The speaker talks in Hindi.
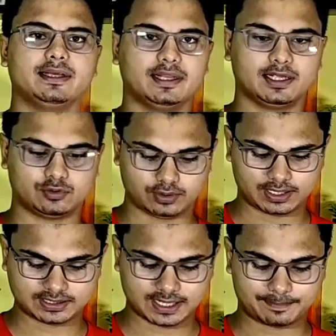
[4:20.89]
करेंगे तो
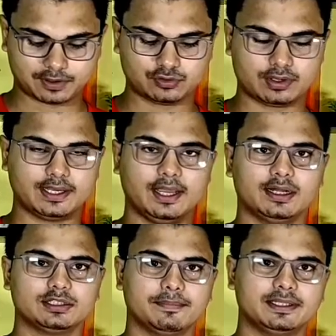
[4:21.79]
यहाँ से आपका जो कि है
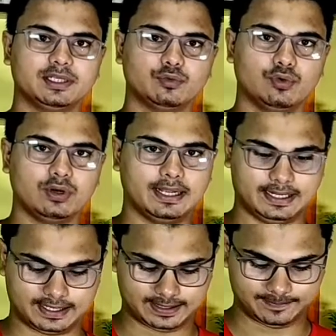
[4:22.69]
ऑटोमेटिक वो ले
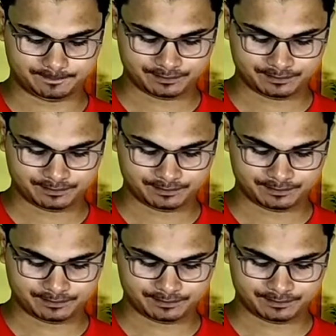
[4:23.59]
लेगा